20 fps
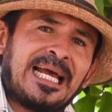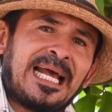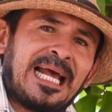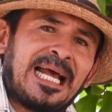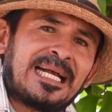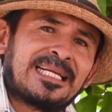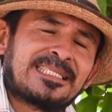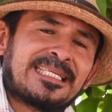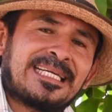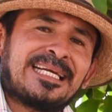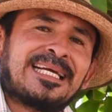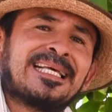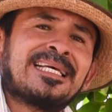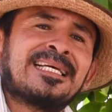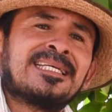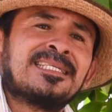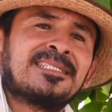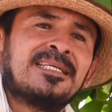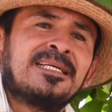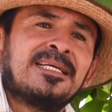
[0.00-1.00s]

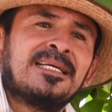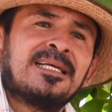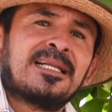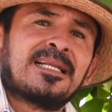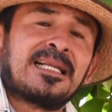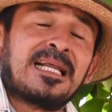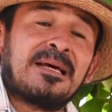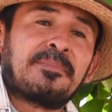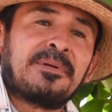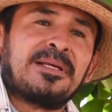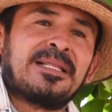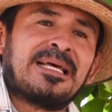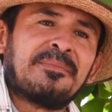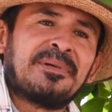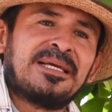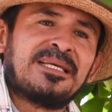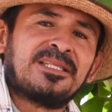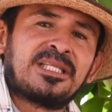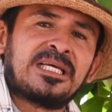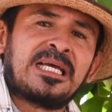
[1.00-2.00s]
Accedes
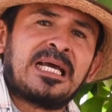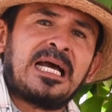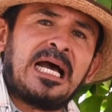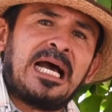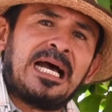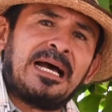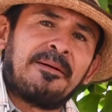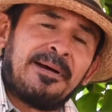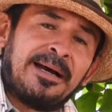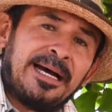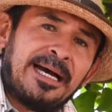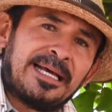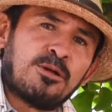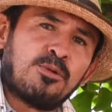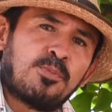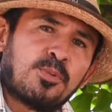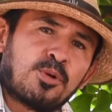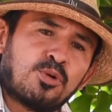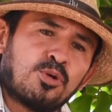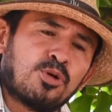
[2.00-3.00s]
rápidamente a bajar
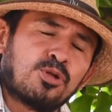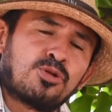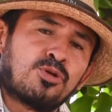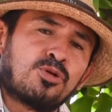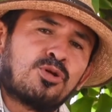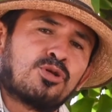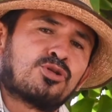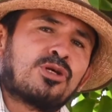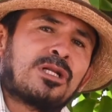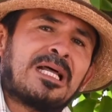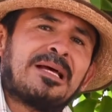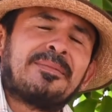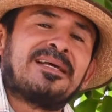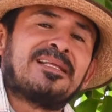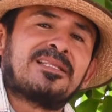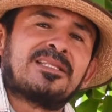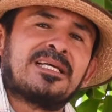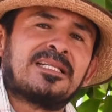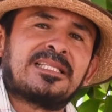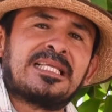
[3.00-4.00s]
los productos, no
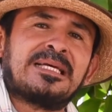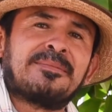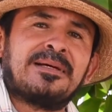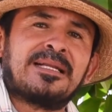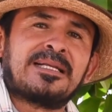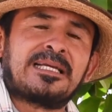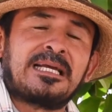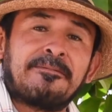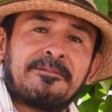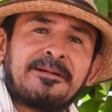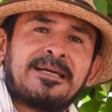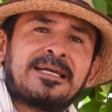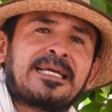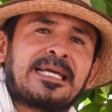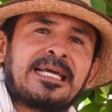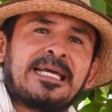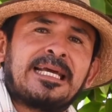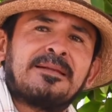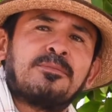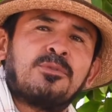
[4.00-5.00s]
solamente el tema del café
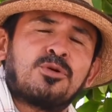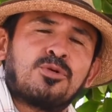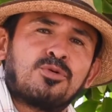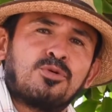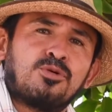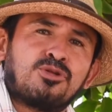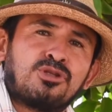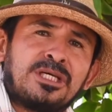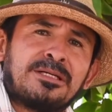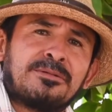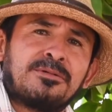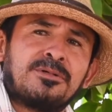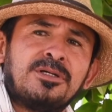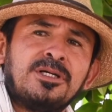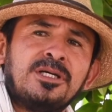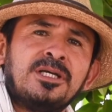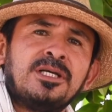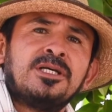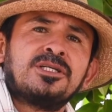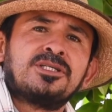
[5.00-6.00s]
que es el monocultivo,
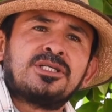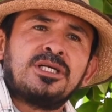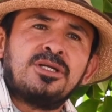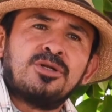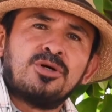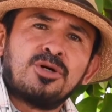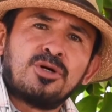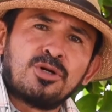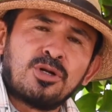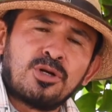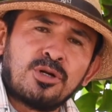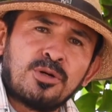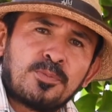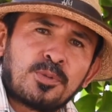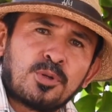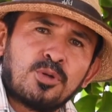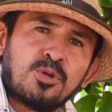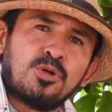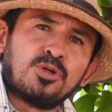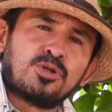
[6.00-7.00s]
sino
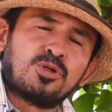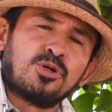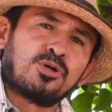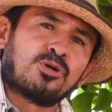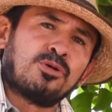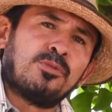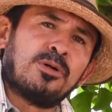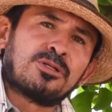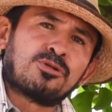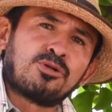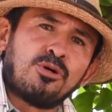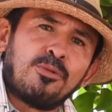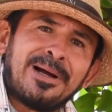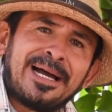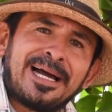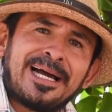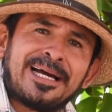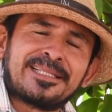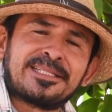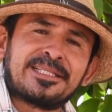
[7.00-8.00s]
los productos como el
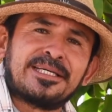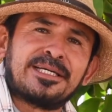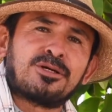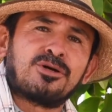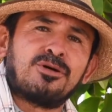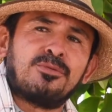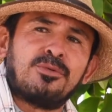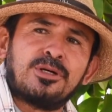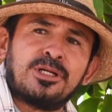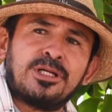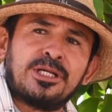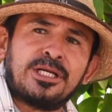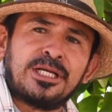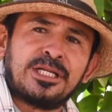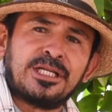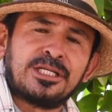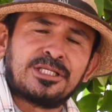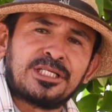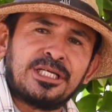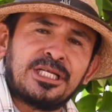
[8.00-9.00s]
tomate, como
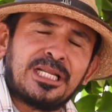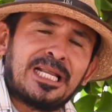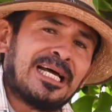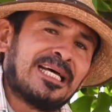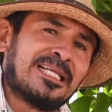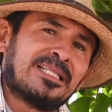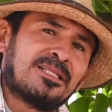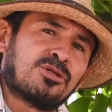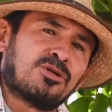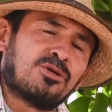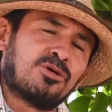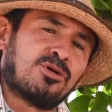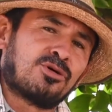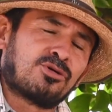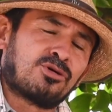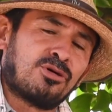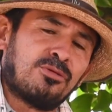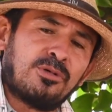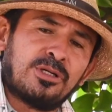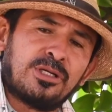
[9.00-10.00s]
el
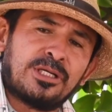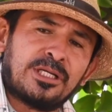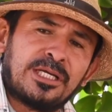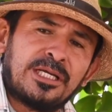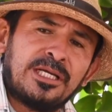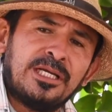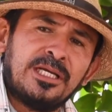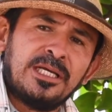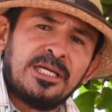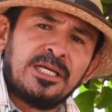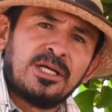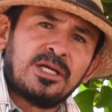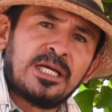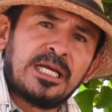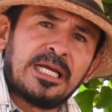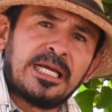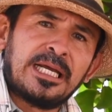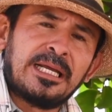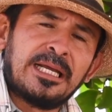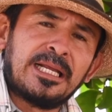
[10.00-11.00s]
cilantro, como el,
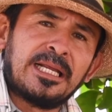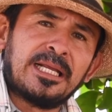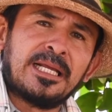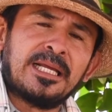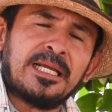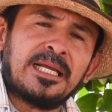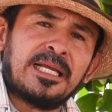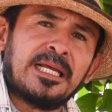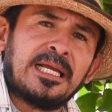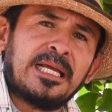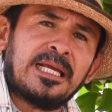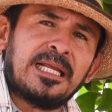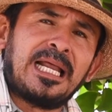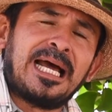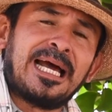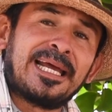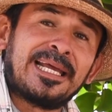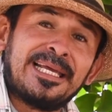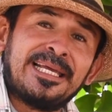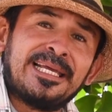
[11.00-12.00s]
eh,
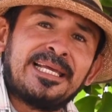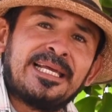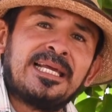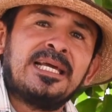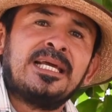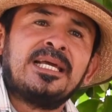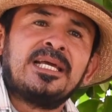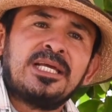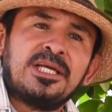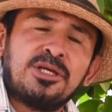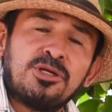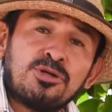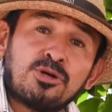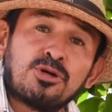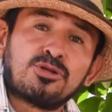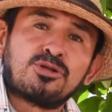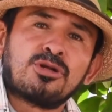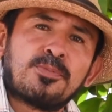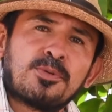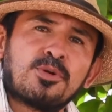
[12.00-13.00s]
ají y
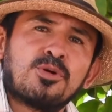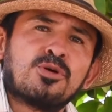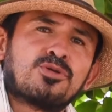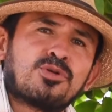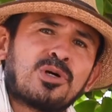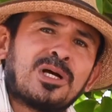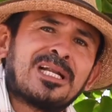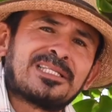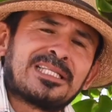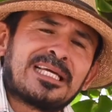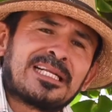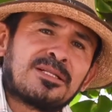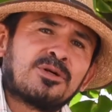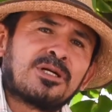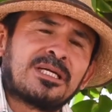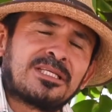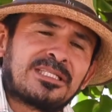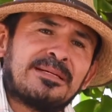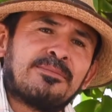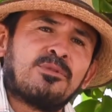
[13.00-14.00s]
otros productos
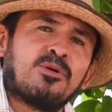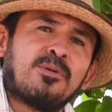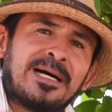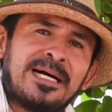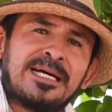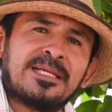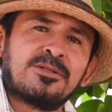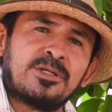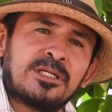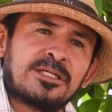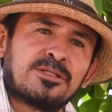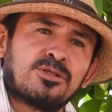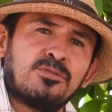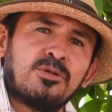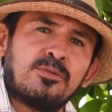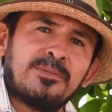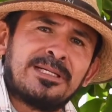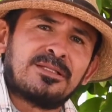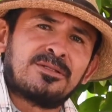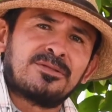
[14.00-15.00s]
alternos que estamos bajando en
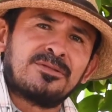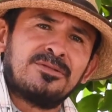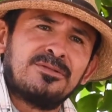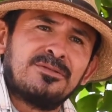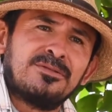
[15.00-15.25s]
estos momentos.